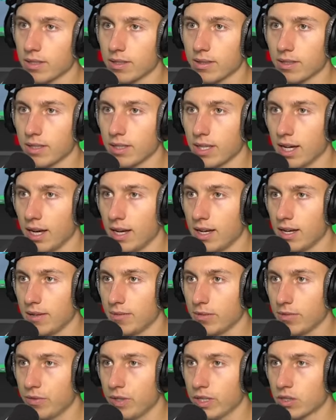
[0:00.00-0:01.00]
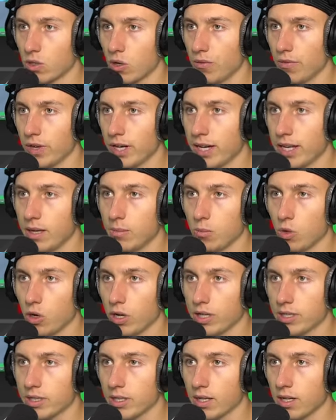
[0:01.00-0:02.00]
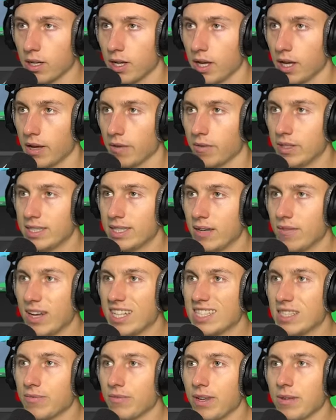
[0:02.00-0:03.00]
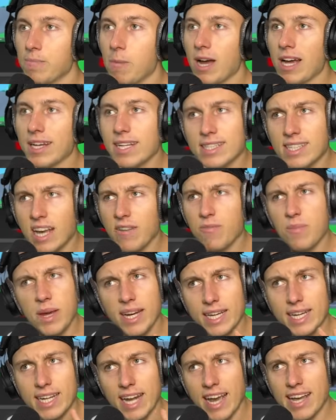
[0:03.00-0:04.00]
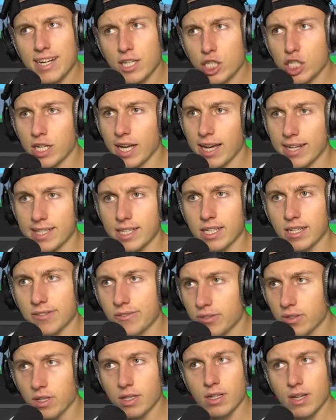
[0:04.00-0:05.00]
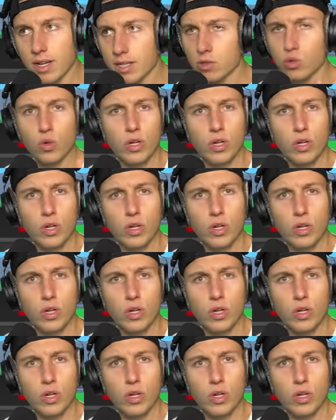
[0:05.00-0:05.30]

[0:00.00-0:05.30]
äh, ja, wie viel sollen wir nehmen, Leute? Wisst ihr was? Wir machen jetzt einfach mal eine kleine Starthilfe, so